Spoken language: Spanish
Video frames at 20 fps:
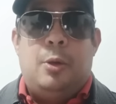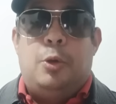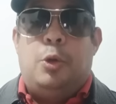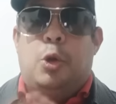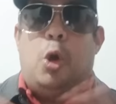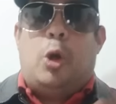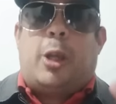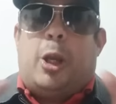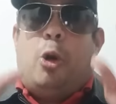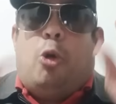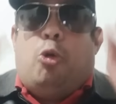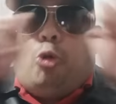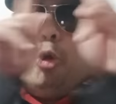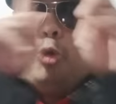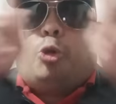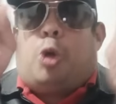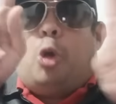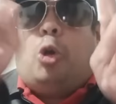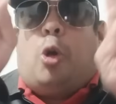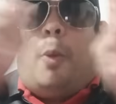No quiero
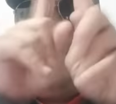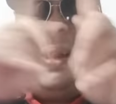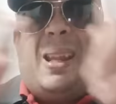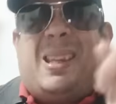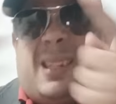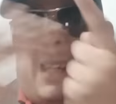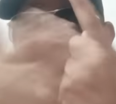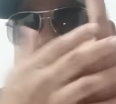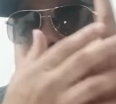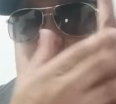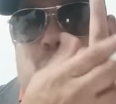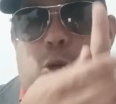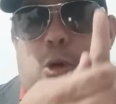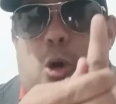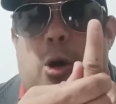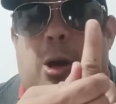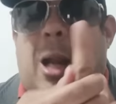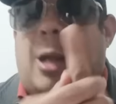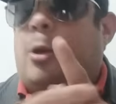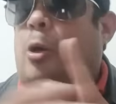uno solo preciso,
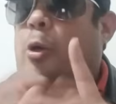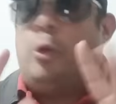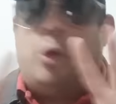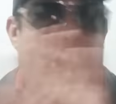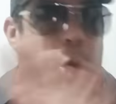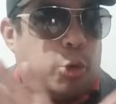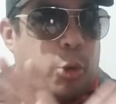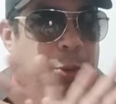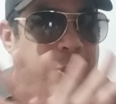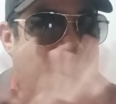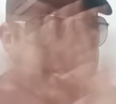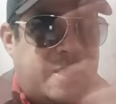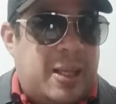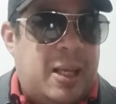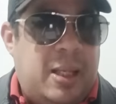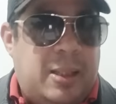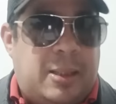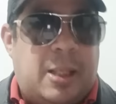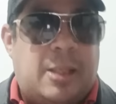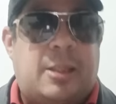un horario. No, eso no
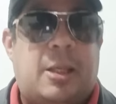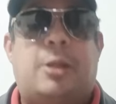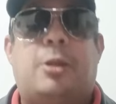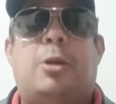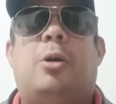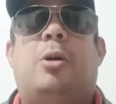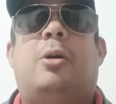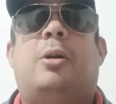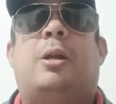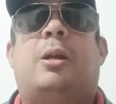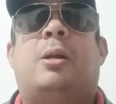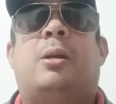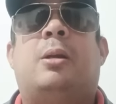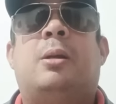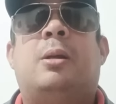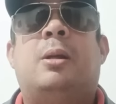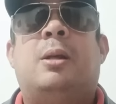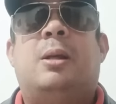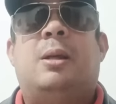existe, señores.